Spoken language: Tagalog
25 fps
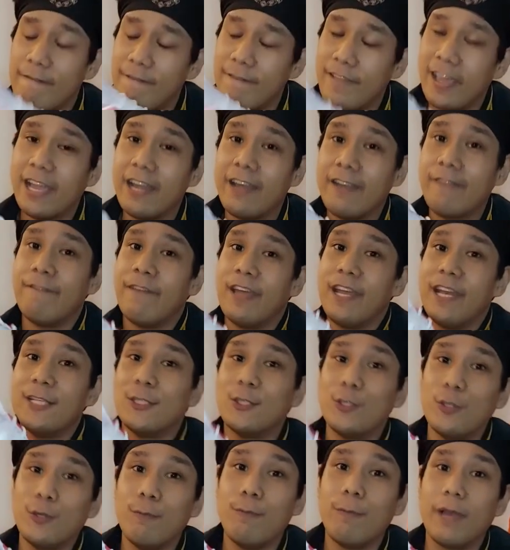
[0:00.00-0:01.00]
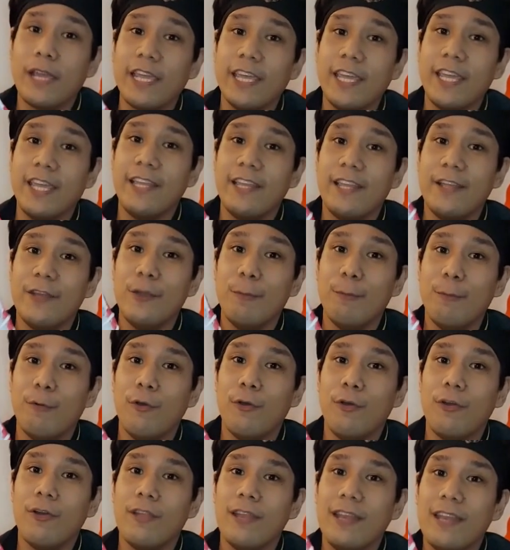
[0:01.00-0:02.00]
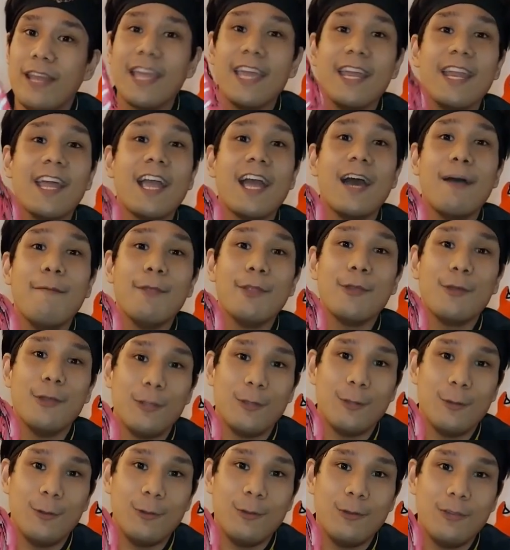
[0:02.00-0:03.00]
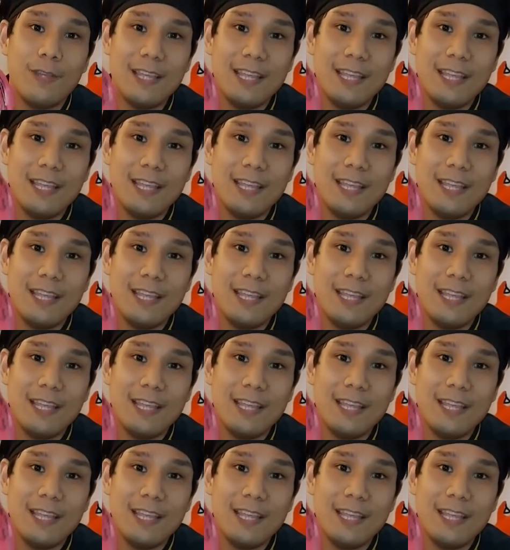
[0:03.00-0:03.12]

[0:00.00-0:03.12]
Very, very soon, makikita niyo po na ginagamit ko ito